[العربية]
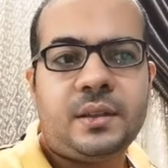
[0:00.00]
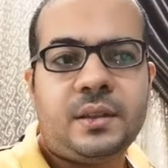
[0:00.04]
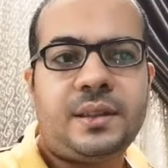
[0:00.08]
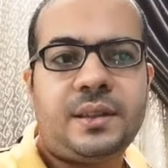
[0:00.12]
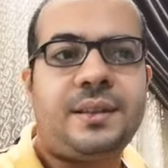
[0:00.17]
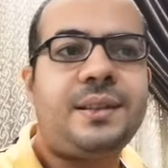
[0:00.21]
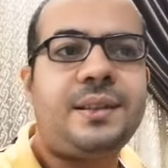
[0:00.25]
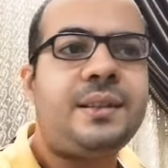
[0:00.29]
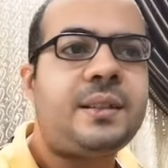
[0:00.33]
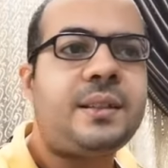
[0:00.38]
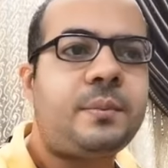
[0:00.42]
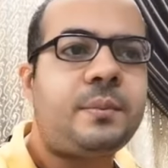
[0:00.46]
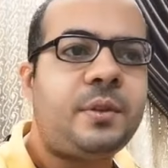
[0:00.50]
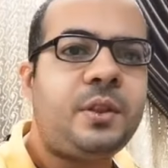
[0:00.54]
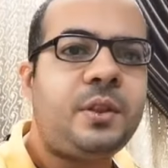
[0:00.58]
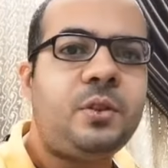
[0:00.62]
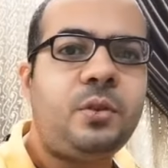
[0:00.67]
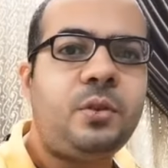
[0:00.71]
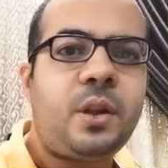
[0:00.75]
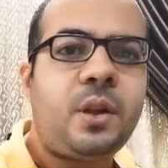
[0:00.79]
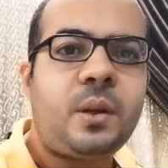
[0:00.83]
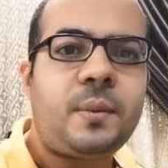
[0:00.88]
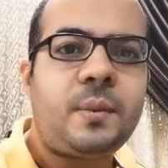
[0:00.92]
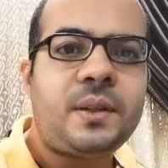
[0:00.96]
60 70
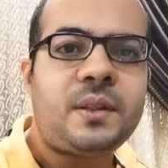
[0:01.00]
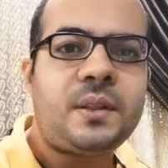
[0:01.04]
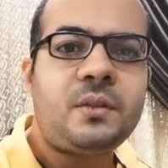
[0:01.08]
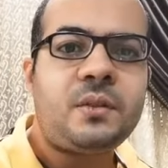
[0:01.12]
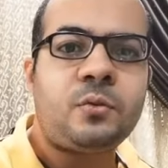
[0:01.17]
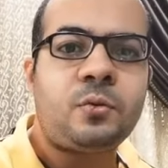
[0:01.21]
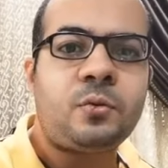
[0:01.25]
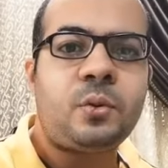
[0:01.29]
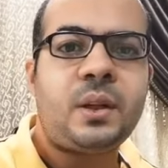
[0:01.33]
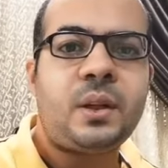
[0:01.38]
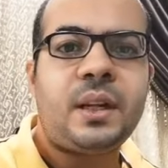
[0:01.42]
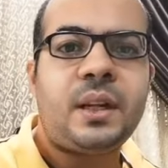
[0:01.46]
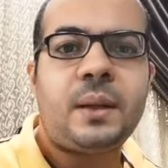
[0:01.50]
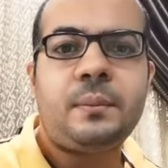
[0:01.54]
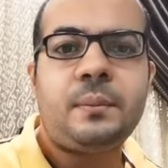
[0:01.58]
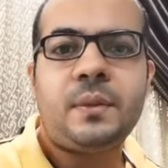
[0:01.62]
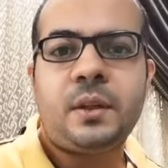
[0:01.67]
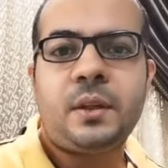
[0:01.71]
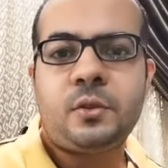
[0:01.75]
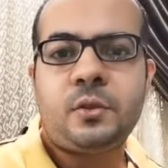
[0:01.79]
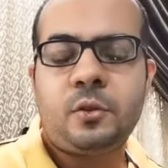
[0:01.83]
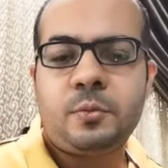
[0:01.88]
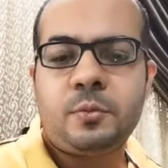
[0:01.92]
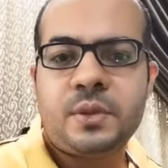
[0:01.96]
دولار بس وتقول انا
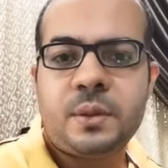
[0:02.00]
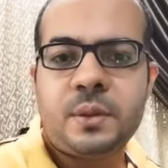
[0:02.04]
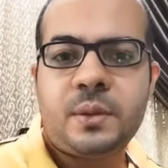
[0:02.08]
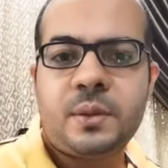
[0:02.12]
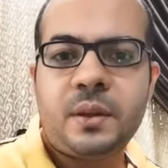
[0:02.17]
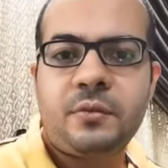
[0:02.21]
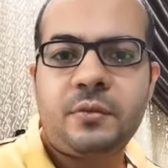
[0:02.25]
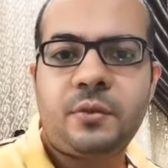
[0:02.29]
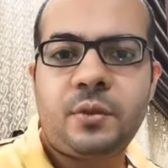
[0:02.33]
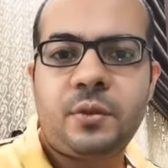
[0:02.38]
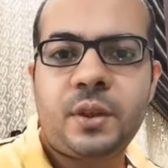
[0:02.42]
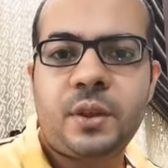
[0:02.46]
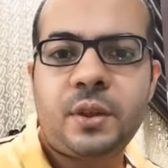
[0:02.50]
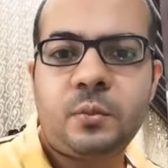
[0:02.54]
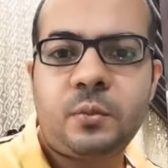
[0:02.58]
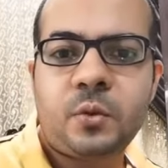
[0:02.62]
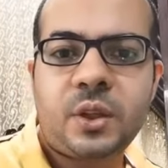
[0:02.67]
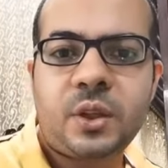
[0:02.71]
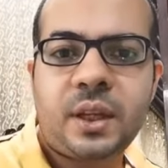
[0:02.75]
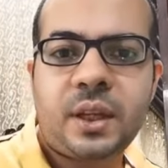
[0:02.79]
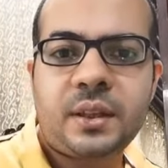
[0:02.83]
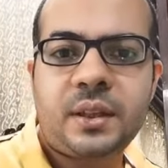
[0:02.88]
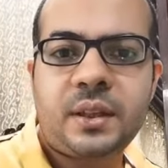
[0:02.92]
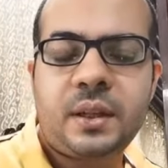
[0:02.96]
هبدا دروب شيبنج في الولايات
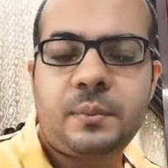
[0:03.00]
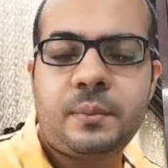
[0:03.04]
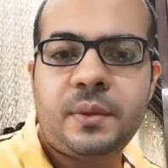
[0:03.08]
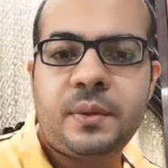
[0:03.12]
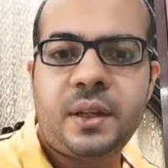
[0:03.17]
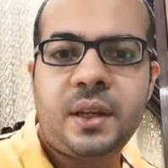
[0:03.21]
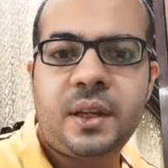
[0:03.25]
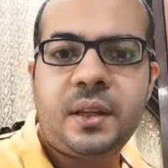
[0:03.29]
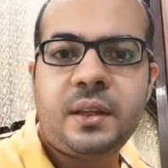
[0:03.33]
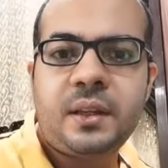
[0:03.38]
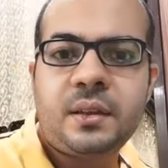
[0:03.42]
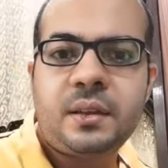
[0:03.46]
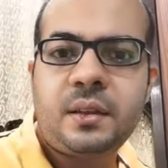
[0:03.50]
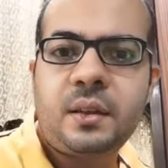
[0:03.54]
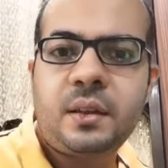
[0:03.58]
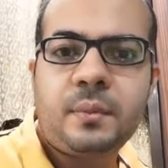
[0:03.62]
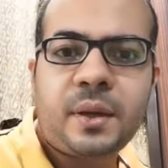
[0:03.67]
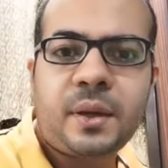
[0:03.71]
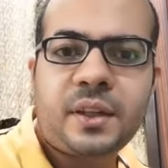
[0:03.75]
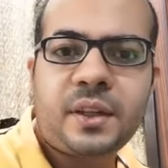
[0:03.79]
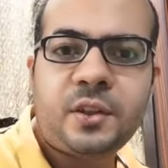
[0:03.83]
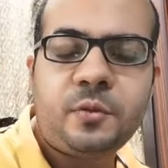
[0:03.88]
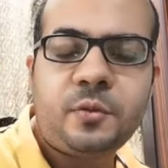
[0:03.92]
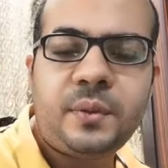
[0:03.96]
المتحده الامريكيه تيجي
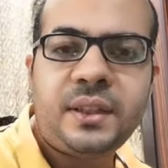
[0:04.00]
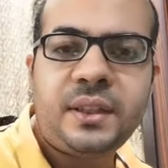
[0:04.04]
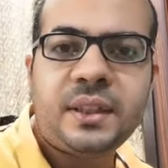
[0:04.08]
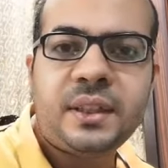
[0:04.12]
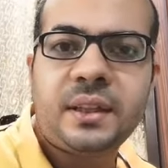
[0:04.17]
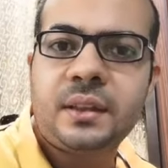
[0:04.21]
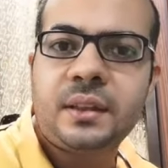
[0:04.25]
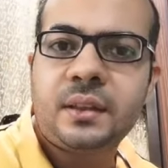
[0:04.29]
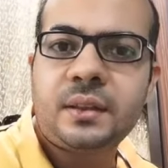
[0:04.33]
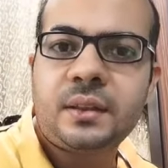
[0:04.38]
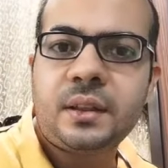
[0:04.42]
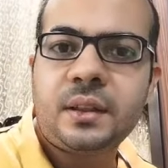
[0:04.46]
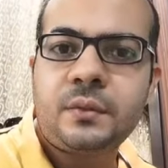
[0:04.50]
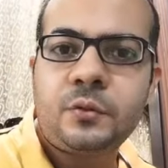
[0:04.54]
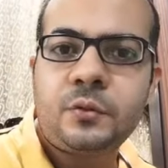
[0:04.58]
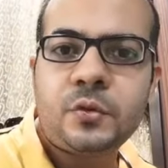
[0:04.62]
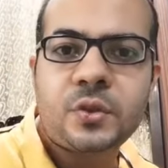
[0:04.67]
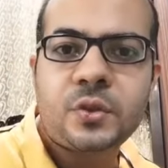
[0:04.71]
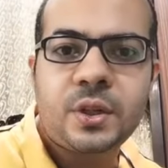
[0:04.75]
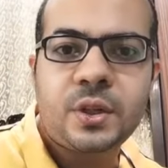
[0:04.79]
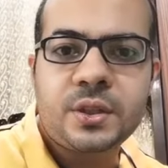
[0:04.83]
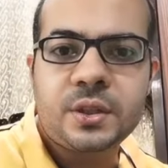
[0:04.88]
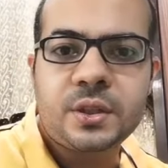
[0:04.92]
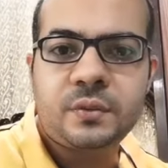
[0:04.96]
بعد يومين ثلاثه تلاقي
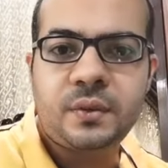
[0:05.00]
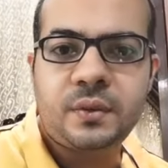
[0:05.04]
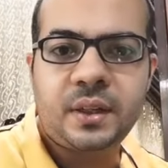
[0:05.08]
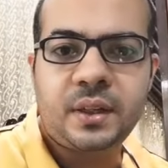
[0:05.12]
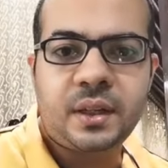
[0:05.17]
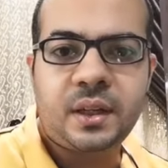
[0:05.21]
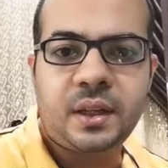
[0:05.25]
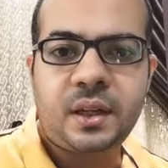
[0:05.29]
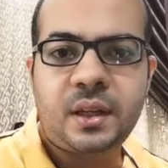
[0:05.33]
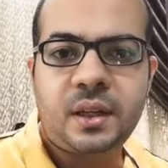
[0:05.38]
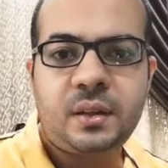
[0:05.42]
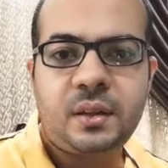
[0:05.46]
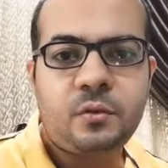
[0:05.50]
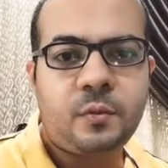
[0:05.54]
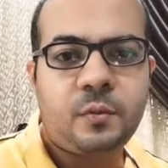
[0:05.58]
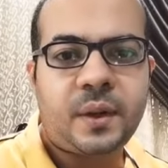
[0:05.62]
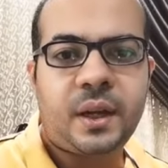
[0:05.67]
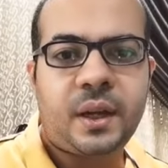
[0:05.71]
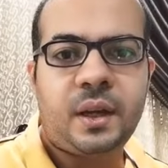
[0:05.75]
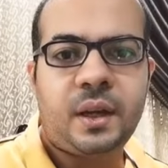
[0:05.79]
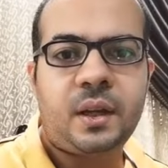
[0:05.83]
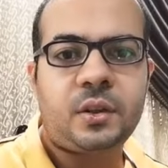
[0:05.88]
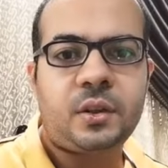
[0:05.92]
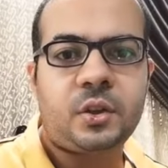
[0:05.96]
الفلوس خلصت في الاعلانات
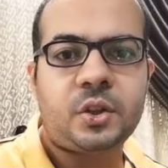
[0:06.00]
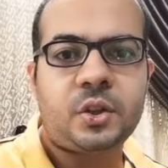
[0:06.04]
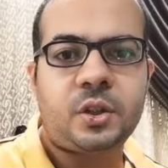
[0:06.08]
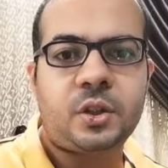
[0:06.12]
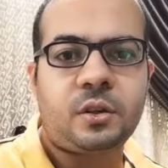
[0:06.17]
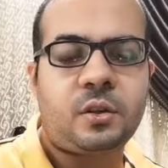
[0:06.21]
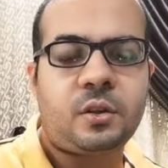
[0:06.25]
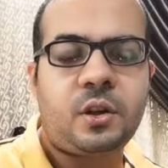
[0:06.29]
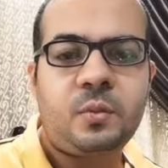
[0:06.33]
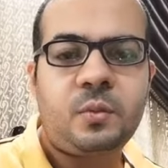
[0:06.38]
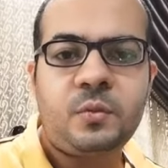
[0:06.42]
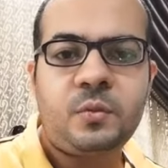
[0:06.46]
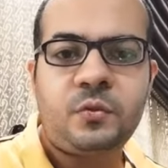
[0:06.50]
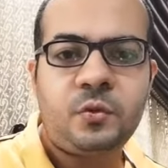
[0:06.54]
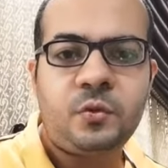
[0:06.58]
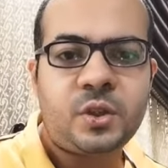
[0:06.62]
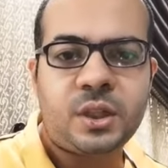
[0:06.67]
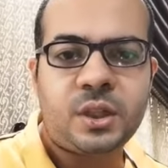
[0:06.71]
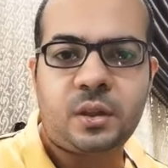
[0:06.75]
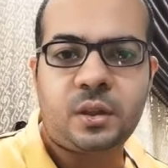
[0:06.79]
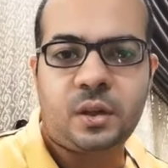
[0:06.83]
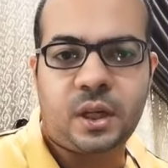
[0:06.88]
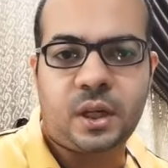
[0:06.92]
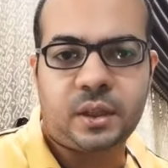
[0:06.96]
وما حققتش ارقام
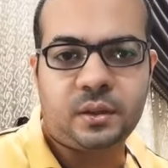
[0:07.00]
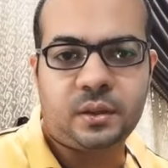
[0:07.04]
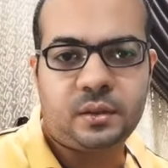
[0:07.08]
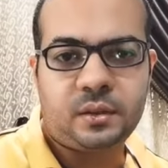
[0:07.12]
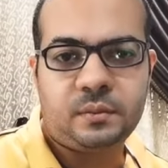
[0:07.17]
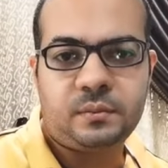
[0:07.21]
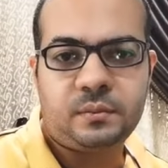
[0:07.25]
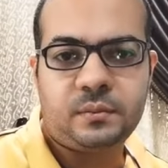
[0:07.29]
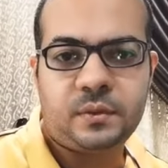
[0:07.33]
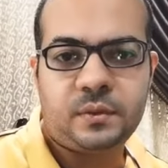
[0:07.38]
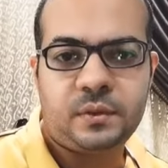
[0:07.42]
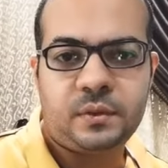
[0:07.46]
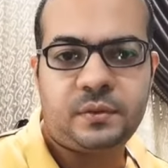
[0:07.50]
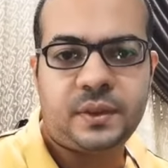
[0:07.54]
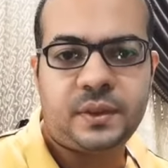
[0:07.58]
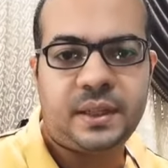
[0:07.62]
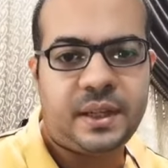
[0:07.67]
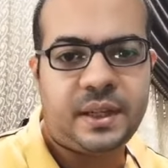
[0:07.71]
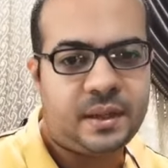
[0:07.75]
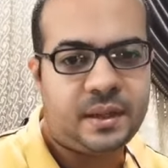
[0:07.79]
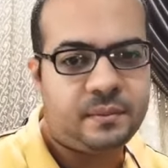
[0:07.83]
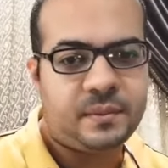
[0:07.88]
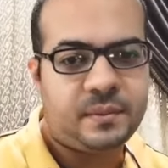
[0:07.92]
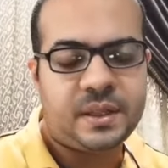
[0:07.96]
فلوسك راحت
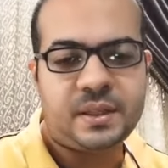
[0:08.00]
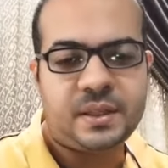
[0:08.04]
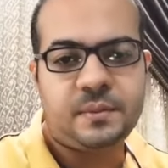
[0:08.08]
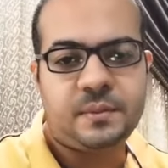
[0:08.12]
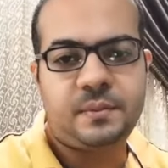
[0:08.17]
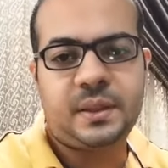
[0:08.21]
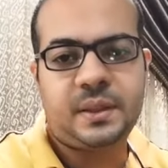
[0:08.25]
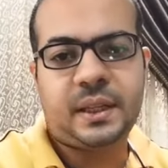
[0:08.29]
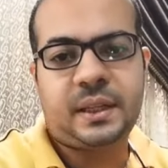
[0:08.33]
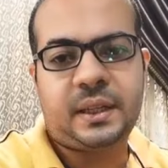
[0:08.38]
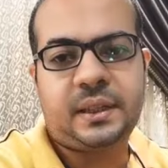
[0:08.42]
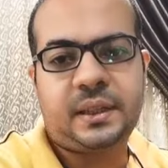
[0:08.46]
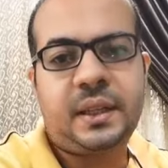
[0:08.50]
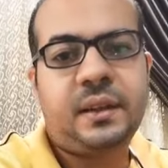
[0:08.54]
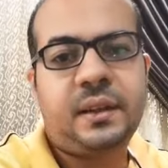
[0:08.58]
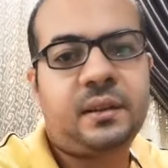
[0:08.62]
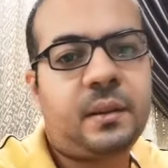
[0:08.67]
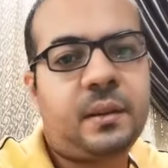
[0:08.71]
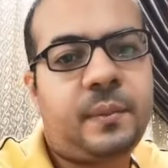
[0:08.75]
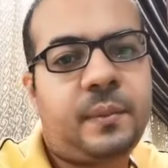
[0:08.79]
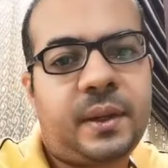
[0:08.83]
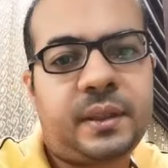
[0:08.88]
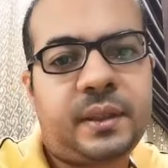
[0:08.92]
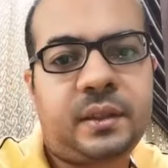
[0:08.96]
فلا لازم
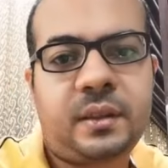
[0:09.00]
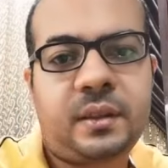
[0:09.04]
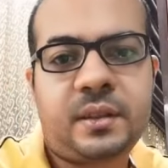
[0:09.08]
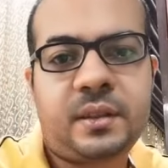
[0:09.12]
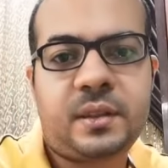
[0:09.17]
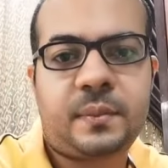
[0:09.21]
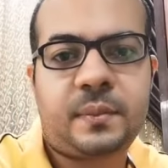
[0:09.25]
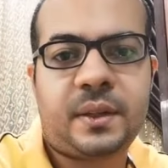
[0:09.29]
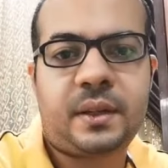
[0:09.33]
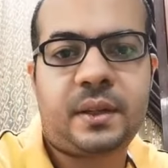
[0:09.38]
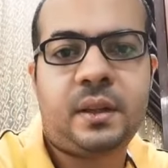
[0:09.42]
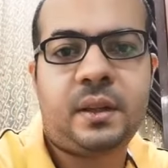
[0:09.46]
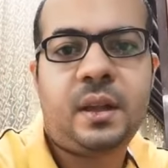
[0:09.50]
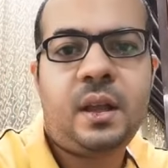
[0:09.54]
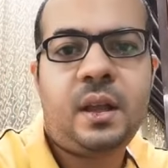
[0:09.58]
بتحتاج طبعا راس مال